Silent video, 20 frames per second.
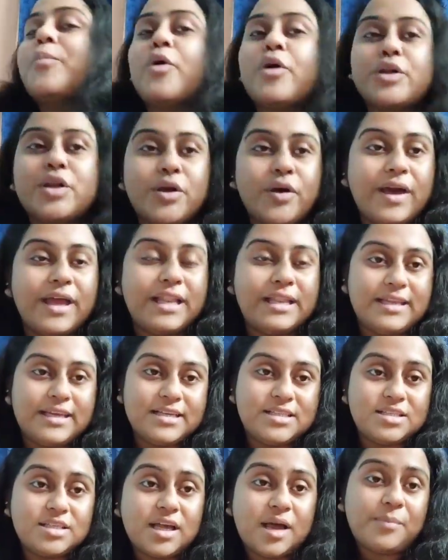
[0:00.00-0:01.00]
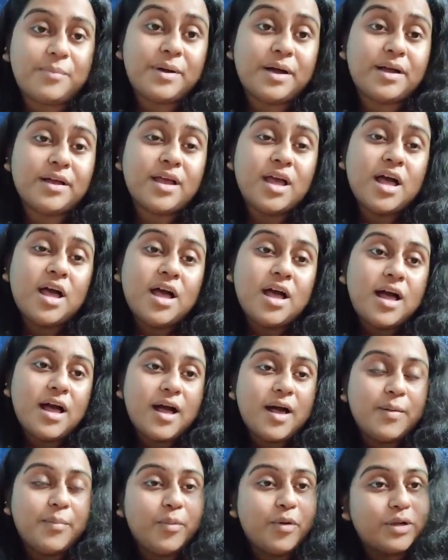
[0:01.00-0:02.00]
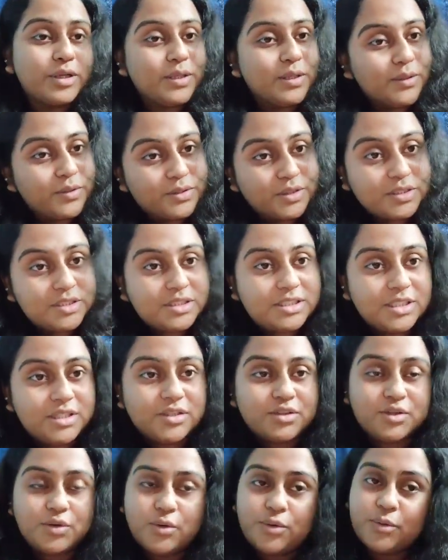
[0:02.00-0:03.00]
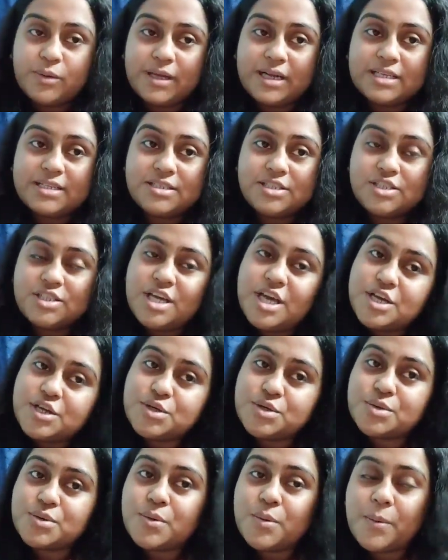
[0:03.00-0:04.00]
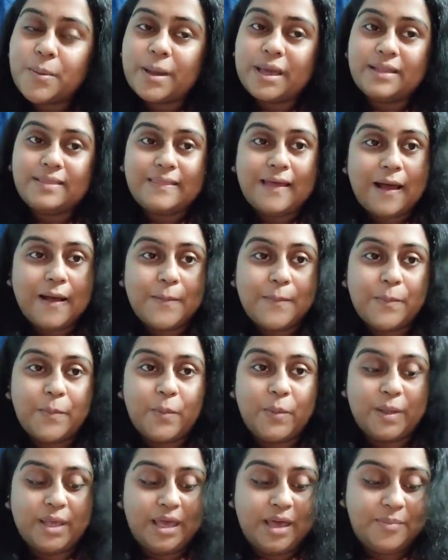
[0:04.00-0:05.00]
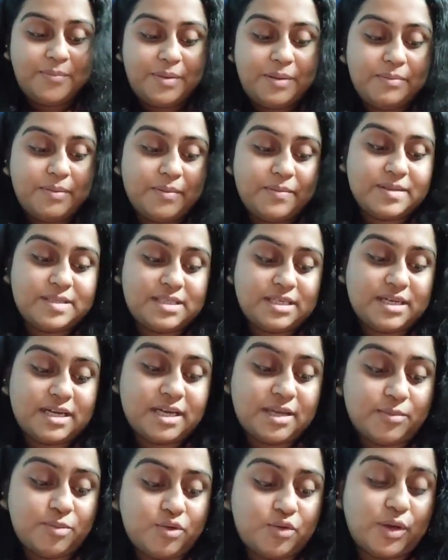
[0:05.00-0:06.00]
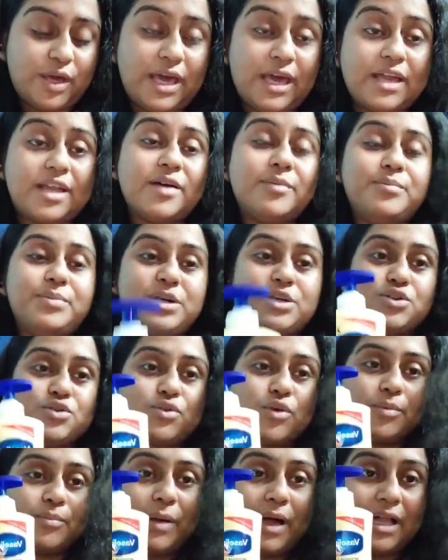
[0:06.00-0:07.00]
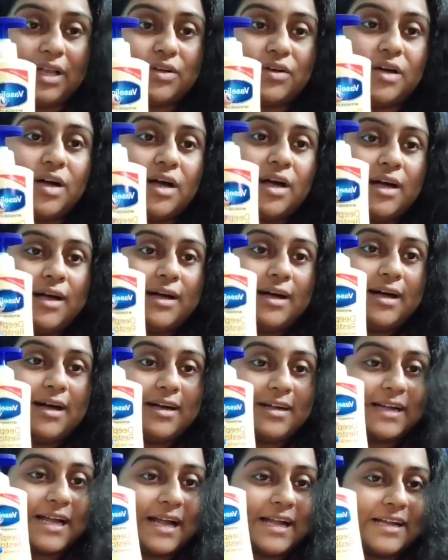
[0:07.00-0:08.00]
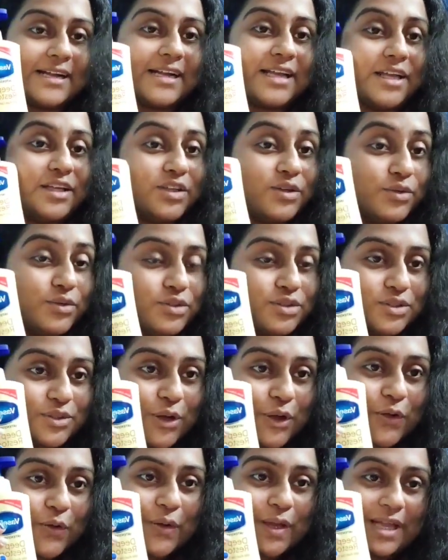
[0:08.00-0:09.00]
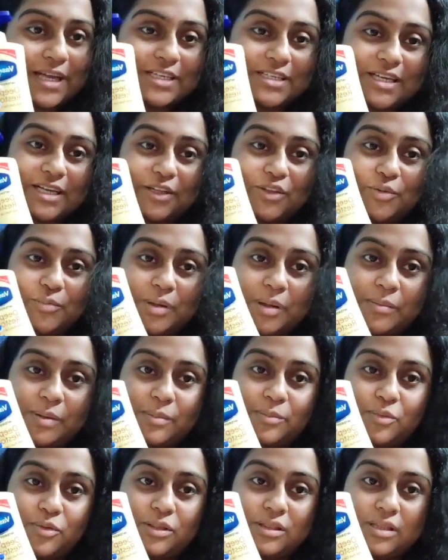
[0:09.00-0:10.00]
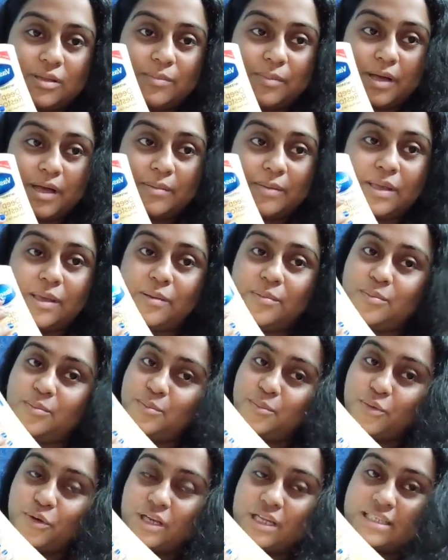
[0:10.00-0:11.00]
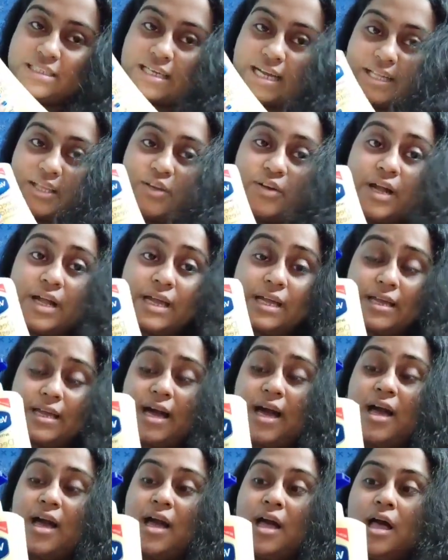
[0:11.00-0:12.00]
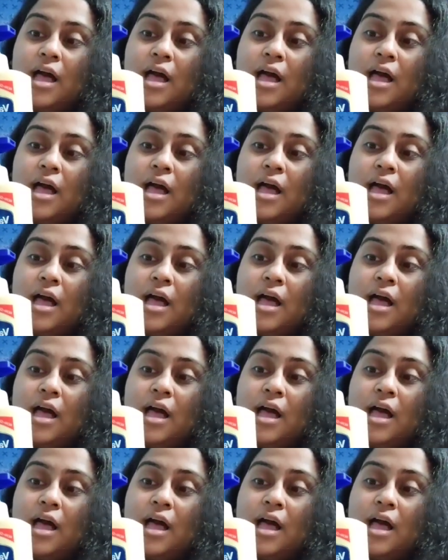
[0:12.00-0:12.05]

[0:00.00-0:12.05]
বডি অয়েল নিয়েছি আমার বডি লোশন ছিল তো ওটা শেষ করে তারপরে আমি ভেবেছি এটা নেবো তো এটা ভীষণ ভালো কারা কারা ইউজ করো এটা সেটা তোমরা আমরা বলতে মানে বলে জানিও আর এটা